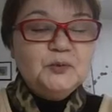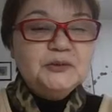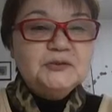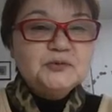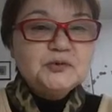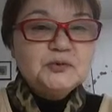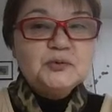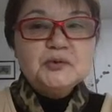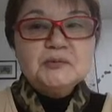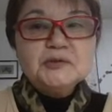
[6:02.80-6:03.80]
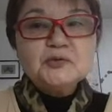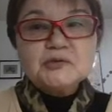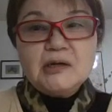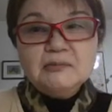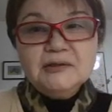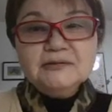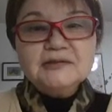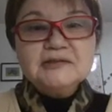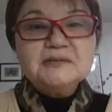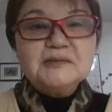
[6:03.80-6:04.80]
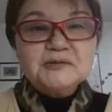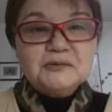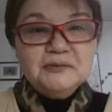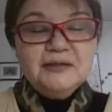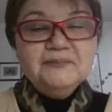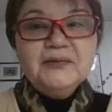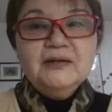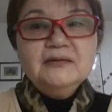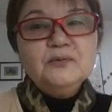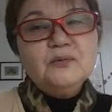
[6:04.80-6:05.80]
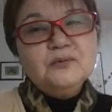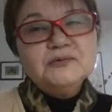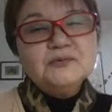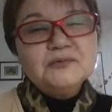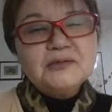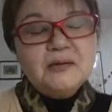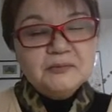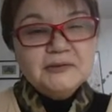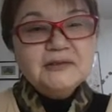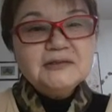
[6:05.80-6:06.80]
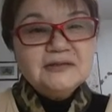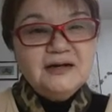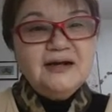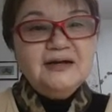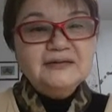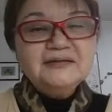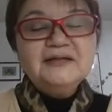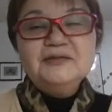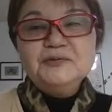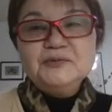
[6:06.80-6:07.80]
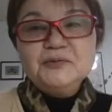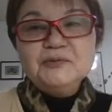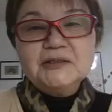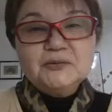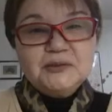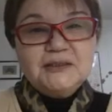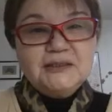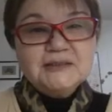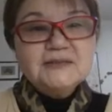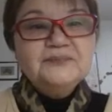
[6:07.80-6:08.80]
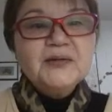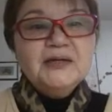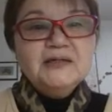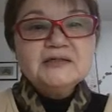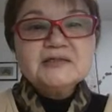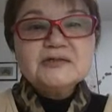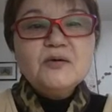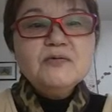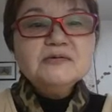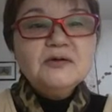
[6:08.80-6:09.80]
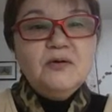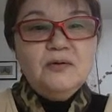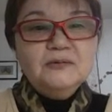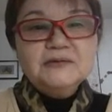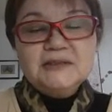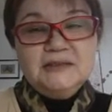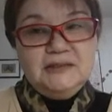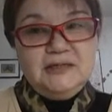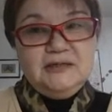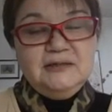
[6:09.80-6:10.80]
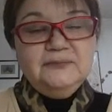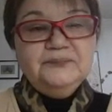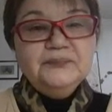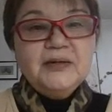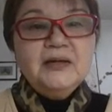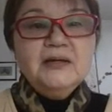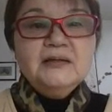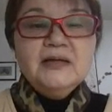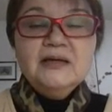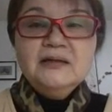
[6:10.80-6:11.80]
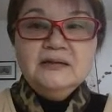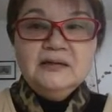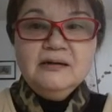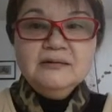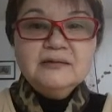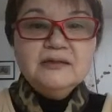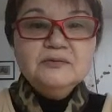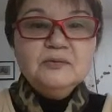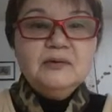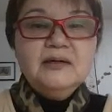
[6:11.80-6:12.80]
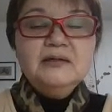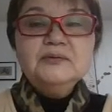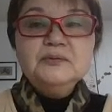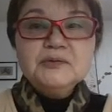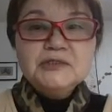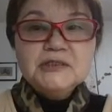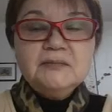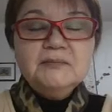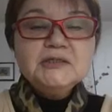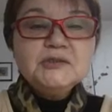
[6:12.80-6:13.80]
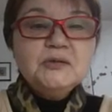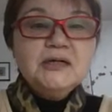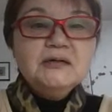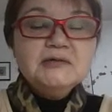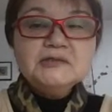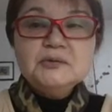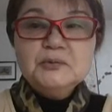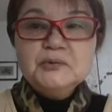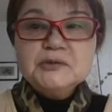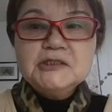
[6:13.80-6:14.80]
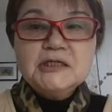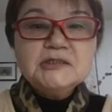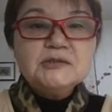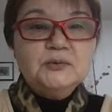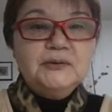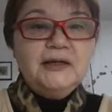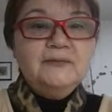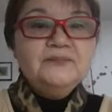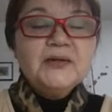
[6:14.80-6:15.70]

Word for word: ディングするときはちょっと寒かったりしますよね。でここちょっと寒いんですが、っていうようなときです。It's so cold in here. えー、here っていうのは副詞、場所を表す副詞ですので、